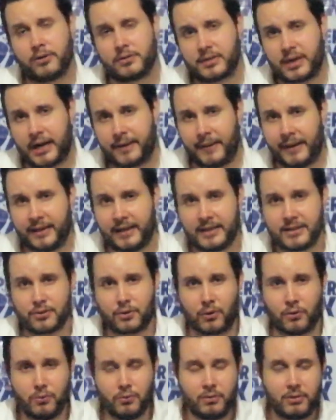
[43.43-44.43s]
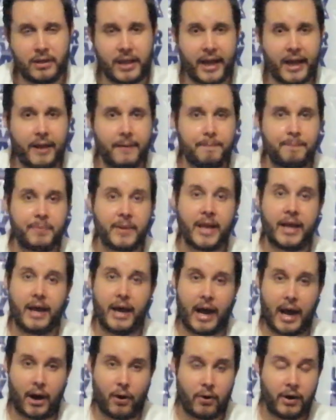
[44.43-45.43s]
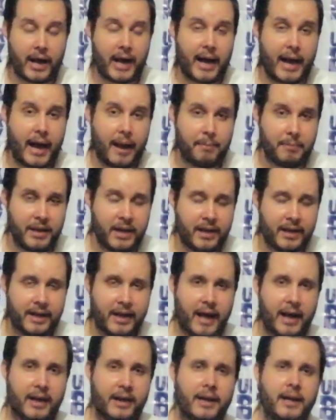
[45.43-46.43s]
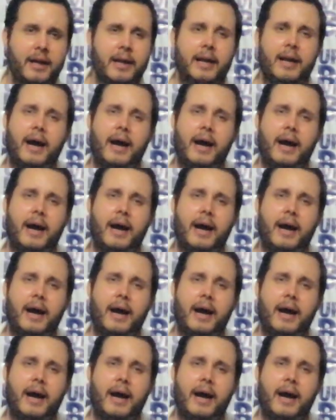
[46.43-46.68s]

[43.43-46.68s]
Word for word: a Oscar Valdés con un té, ahora a Mirkan.